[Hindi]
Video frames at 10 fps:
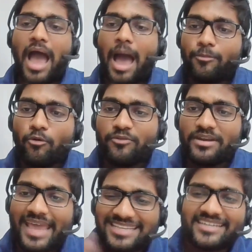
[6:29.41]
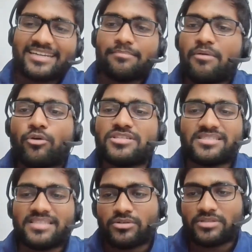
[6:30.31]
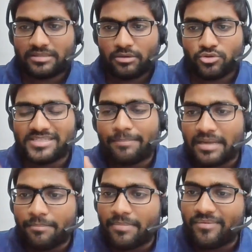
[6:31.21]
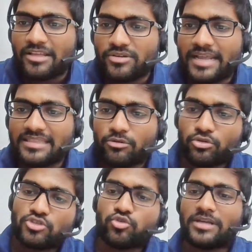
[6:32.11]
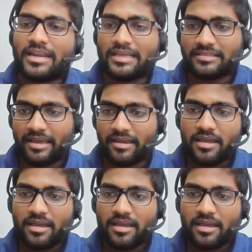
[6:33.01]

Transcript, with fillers: आपको फिर नेक्स्ट अटेम्प्ट में वो चीज नहीं हो सकते जो सेप्टेम्बर वाला जो रहता है वो थोड़ा छोटा रहता है